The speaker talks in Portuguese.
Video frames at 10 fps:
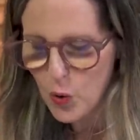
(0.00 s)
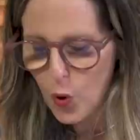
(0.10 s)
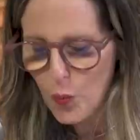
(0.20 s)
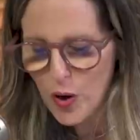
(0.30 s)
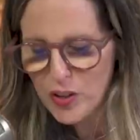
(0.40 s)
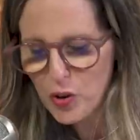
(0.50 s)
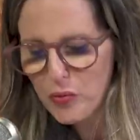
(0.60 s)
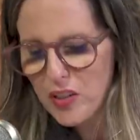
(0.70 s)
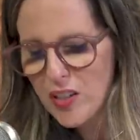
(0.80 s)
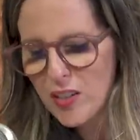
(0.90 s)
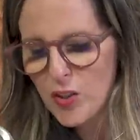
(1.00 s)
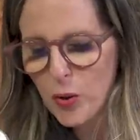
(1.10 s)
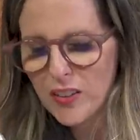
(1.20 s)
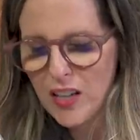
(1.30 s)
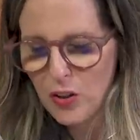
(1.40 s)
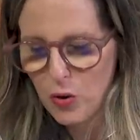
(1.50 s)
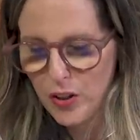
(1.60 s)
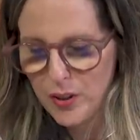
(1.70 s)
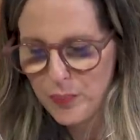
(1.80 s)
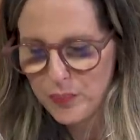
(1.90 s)
Como resolvi isso até
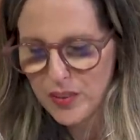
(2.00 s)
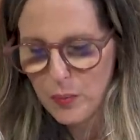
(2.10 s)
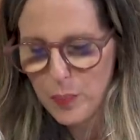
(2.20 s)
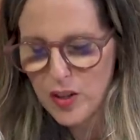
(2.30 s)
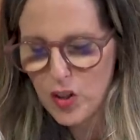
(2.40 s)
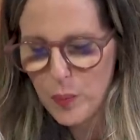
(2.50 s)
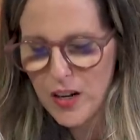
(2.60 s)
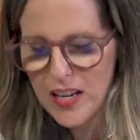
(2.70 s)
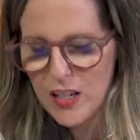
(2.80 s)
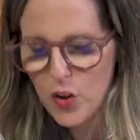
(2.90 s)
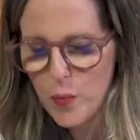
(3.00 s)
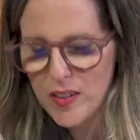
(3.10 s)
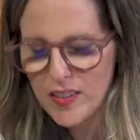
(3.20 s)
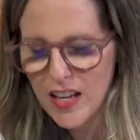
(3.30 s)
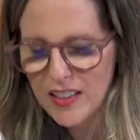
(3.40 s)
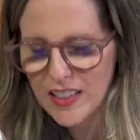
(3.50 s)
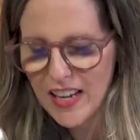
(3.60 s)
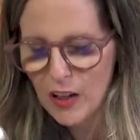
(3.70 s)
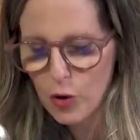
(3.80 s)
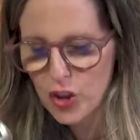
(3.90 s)
agora? pedi para ele começar
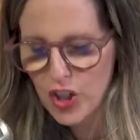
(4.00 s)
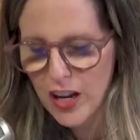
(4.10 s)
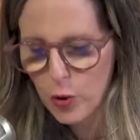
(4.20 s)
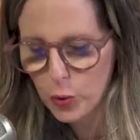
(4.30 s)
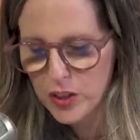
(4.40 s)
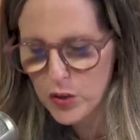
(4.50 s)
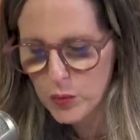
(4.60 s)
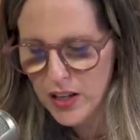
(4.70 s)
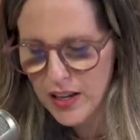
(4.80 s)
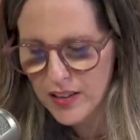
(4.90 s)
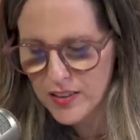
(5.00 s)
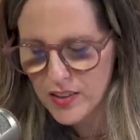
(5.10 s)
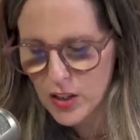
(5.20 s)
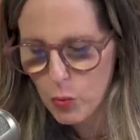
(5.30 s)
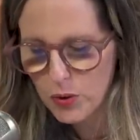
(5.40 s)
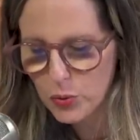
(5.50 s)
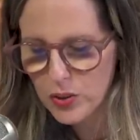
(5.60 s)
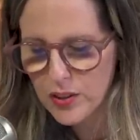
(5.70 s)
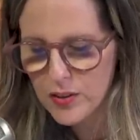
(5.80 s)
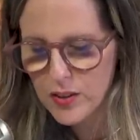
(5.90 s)
a elogiar outras mulheres enquanto
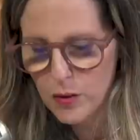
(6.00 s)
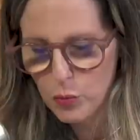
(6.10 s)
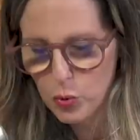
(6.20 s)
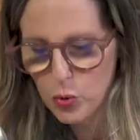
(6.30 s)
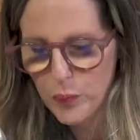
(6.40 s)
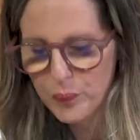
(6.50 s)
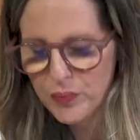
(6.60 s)
transamos.